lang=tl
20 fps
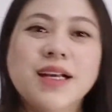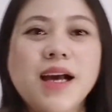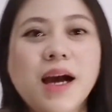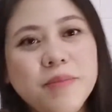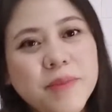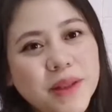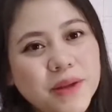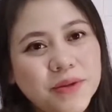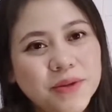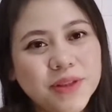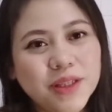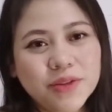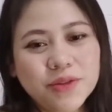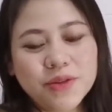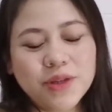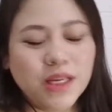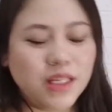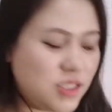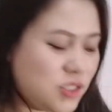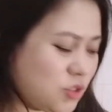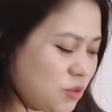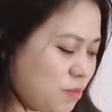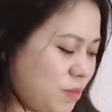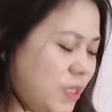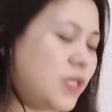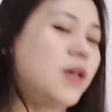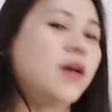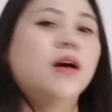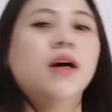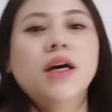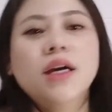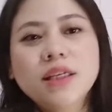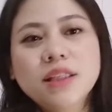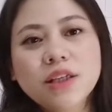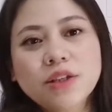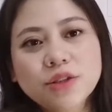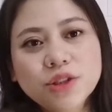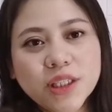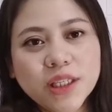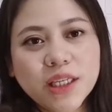Kasi gamit ko na to guys. So, pag
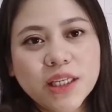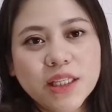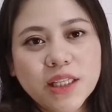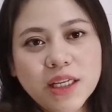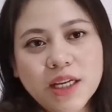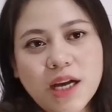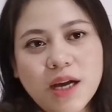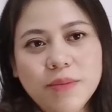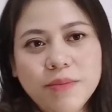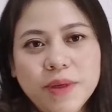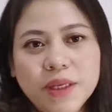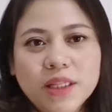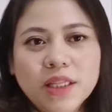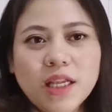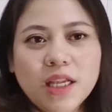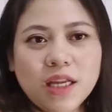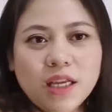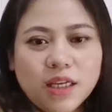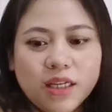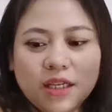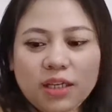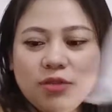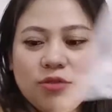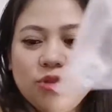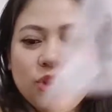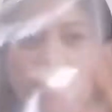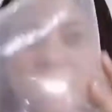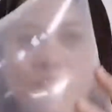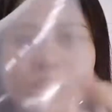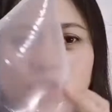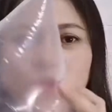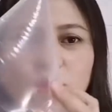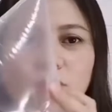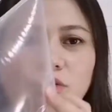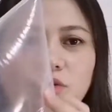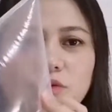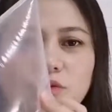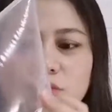hindi ko siya ginagamit, nilalagyan ko siya nito.